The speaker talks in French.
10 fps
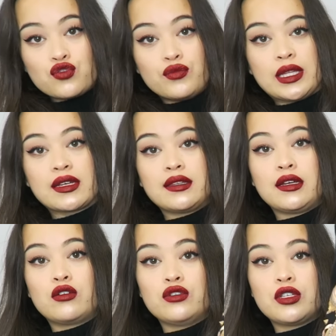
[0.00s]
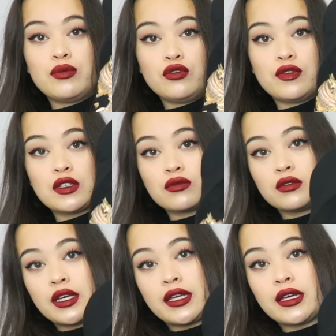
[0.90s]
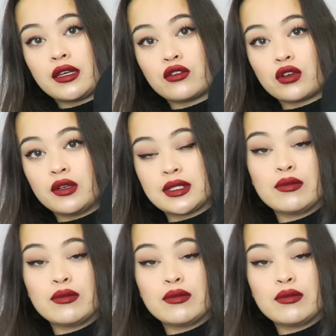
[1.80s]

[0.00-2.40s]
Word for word: Je vous mettrai des close-up de toute façon derrière, il y a un truc comme